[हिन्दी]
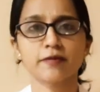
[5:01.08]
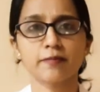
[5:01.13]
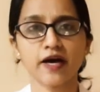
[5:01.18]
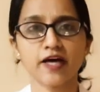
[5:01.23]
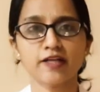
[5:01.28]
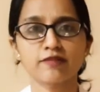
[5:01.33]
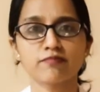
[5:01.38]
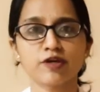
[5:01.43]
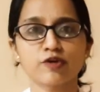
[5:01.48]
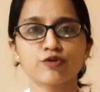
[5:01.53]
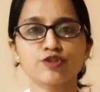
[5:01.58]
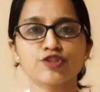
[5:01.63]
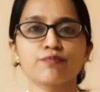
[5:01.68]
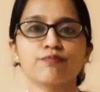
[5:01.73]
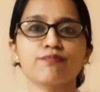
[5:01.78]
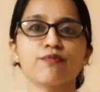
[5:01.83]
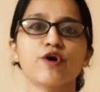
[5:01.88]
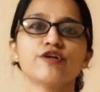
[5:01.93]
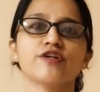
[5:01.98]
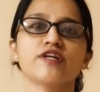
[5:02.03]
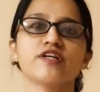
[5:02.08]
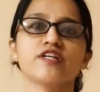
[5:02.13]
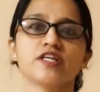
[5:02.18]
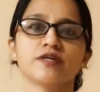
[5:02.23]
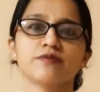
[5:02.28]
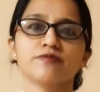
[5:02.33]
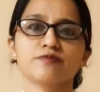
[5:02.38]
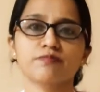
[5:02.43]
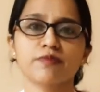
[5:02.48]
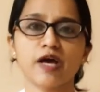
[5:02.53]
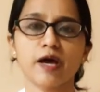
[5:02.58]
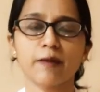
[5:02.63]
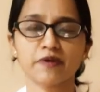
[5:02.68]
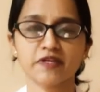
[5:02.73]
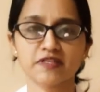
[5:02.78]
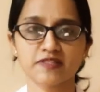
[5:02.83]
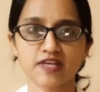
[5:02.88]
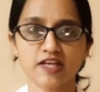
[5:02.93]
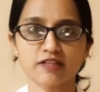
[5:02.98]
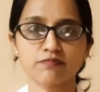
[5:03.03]
बाद में कुछ इंपॉर्टेंट टिप्स मैं
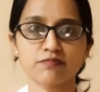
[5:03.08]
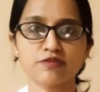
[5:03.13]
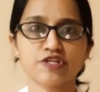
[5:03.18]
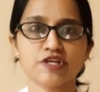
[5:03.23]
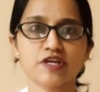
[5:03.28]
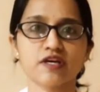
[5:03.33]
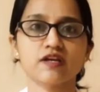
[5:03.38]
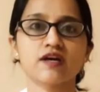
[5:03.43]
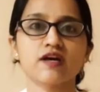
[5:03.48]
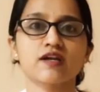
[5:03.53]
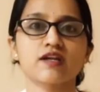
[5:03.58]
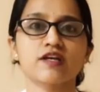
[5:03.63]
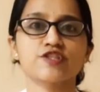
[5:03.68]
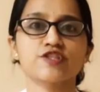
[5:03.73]
आपके साथ में शेयर करना